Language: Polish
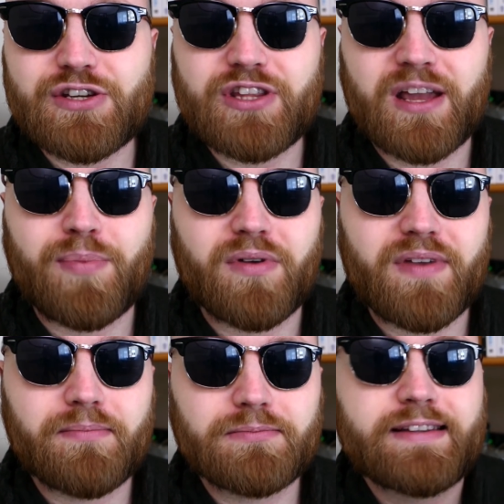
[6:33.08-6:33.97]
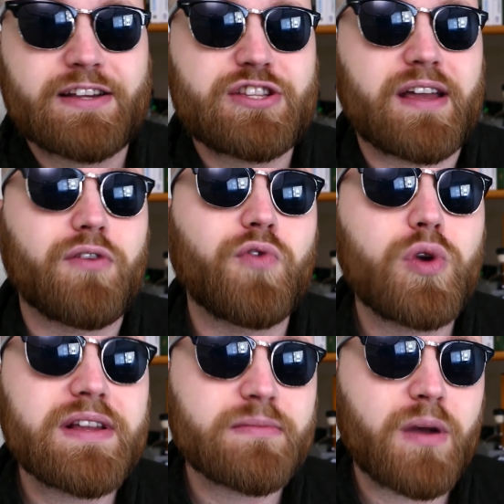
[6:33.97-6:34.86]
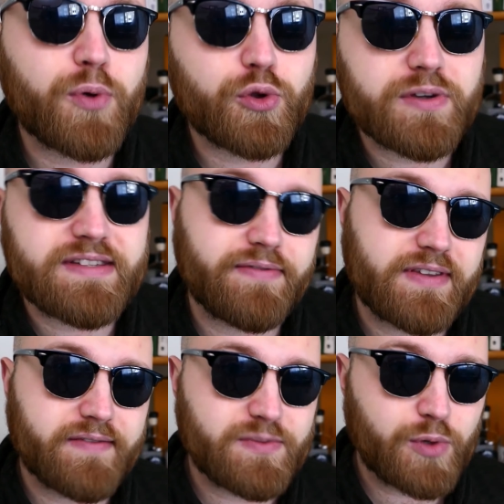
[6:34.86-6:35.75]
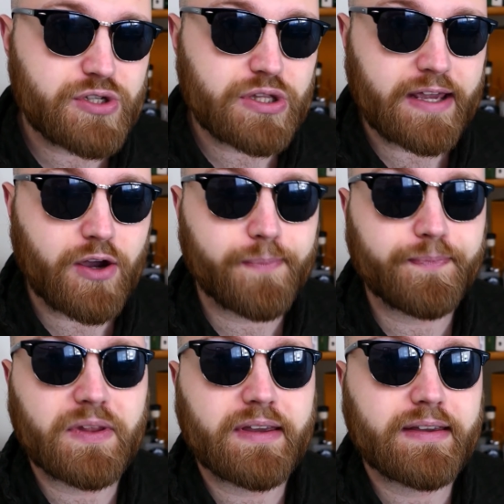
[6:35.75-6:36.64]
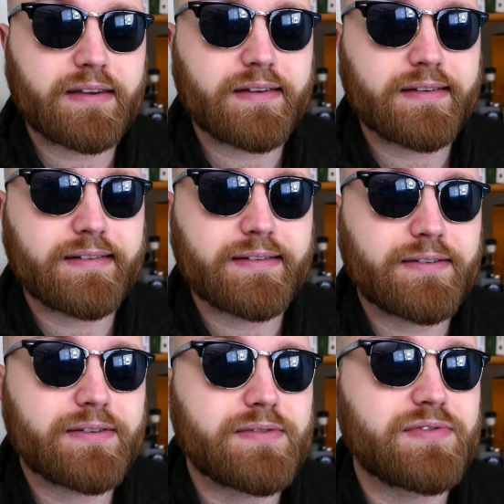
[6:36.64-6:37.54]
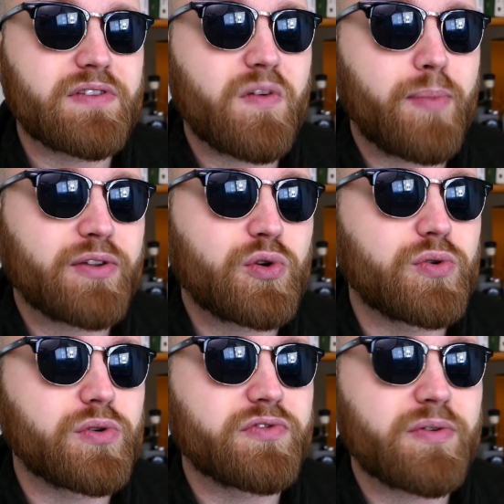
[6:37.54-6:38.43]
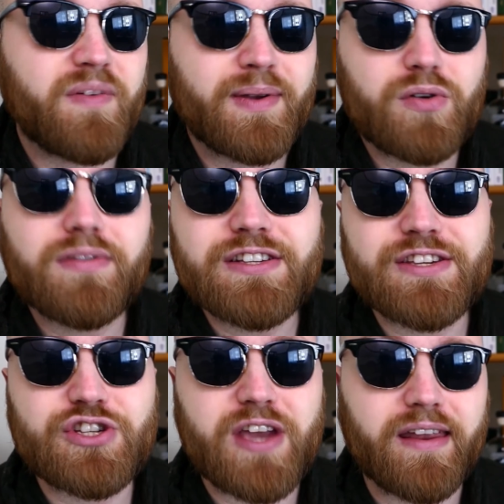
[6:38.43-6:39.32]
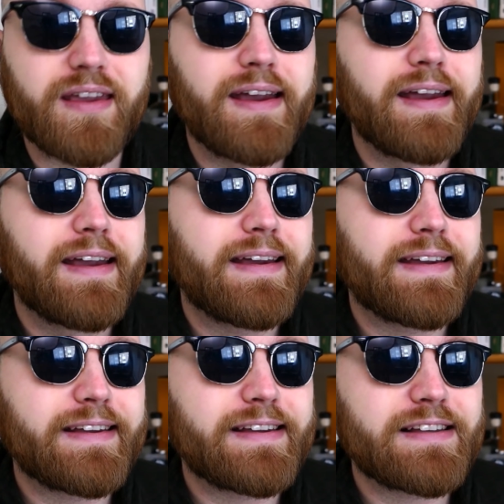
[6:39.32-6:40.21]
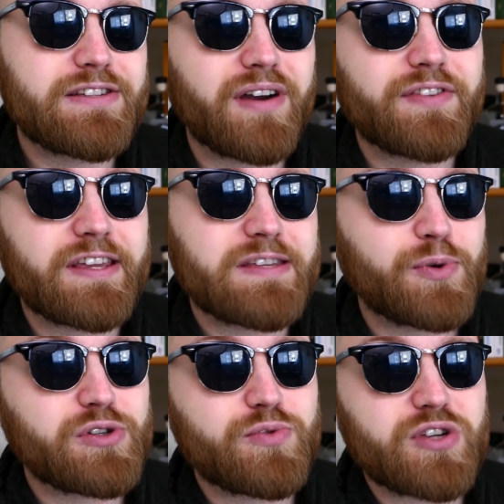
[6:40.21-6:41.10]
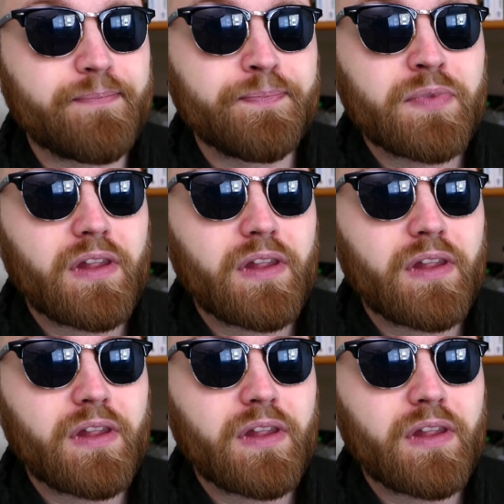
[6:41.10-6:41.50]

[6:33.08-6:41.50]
że tak powiem. Także tak, w ogóle sama produkcja wina wzmocnionego, w tym wypadku, w tym wypadku właśnie sherry, działa w taki sposób, że